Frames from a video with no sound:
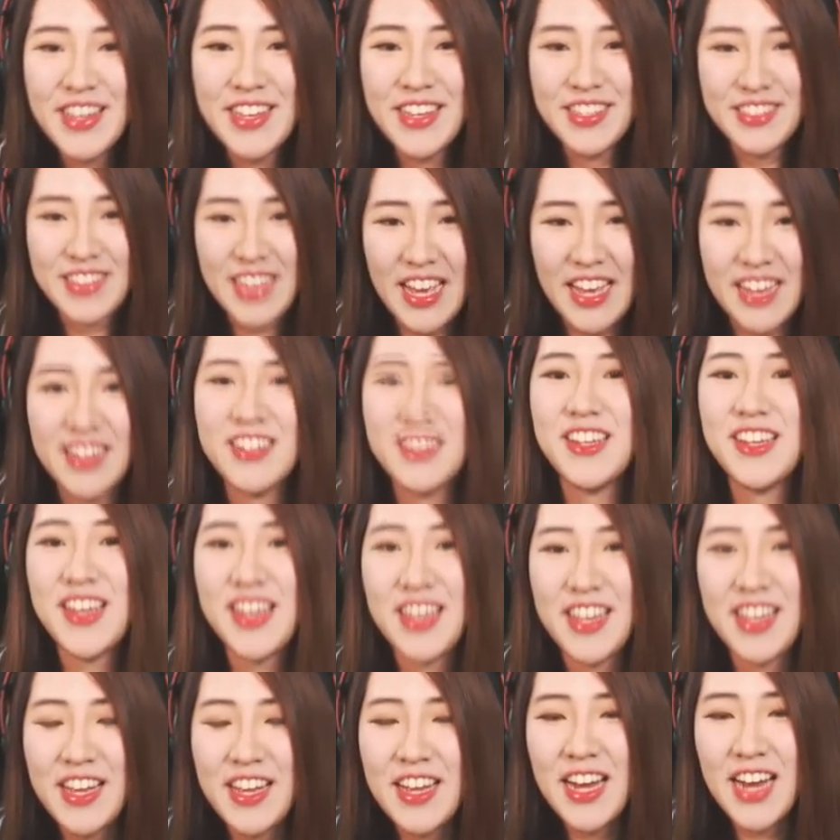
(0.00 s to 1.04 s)

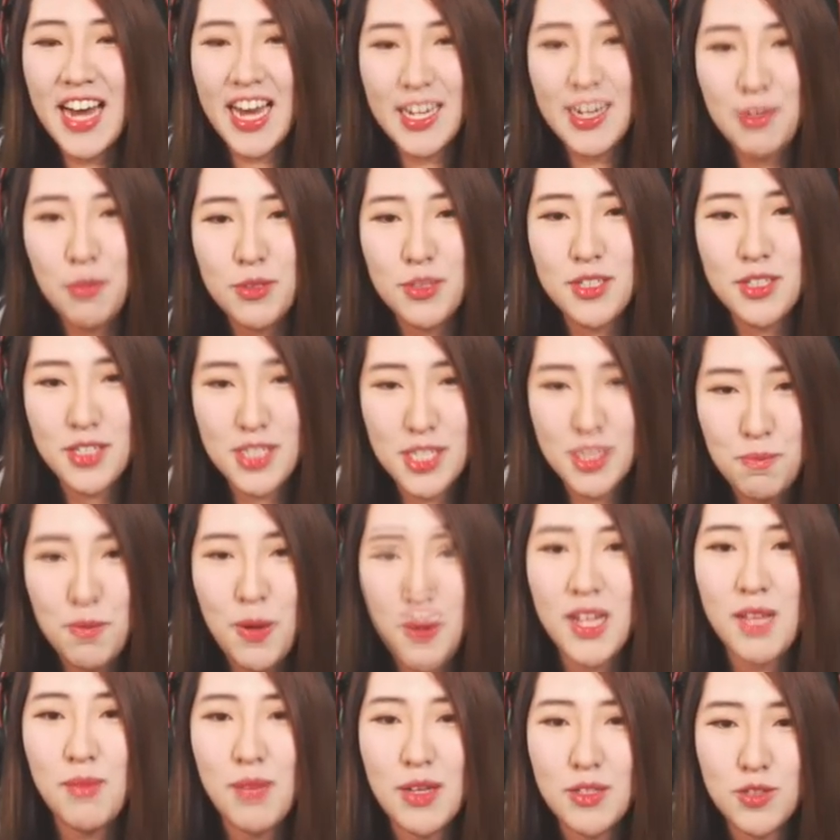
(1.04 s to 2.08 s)
예끼, 할아버지가
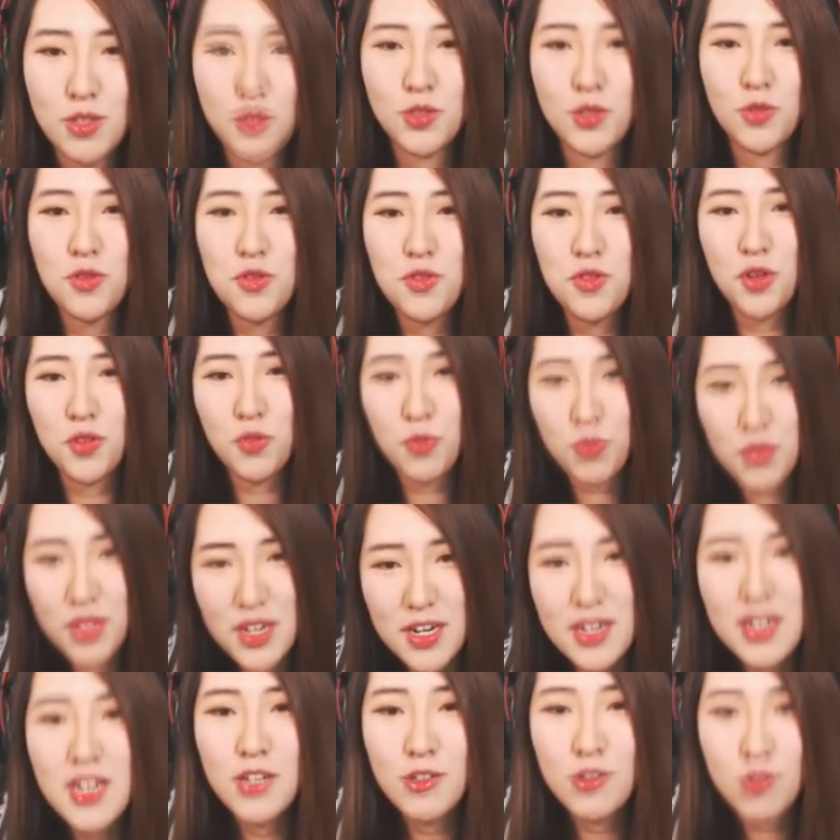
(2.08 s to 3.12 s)
지팡이만 있었어도 너는 오늘
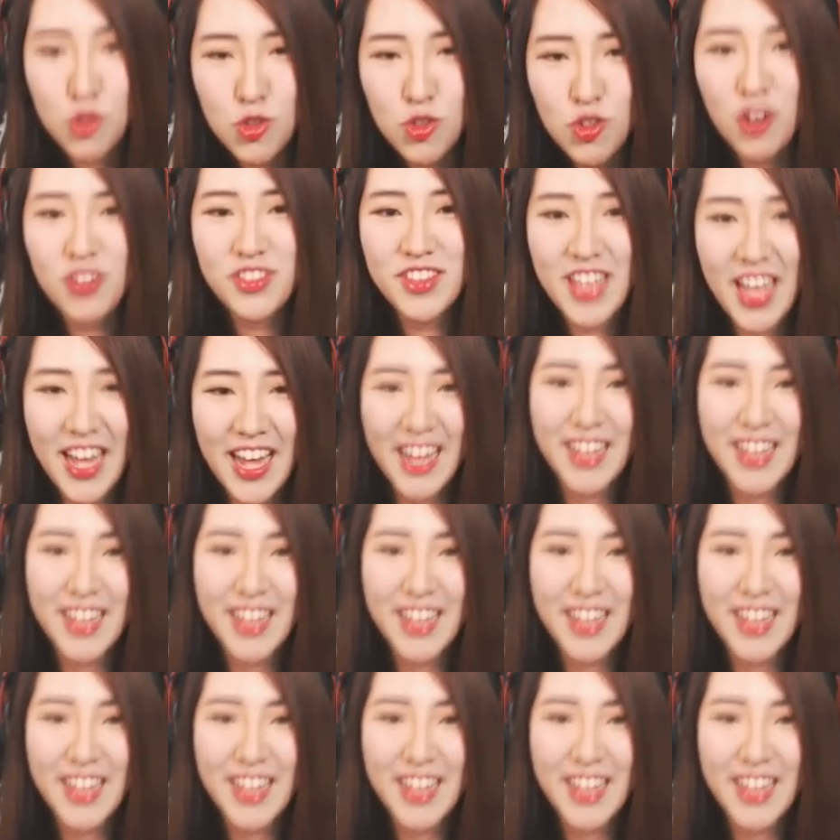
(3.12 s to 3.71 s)
죽었다.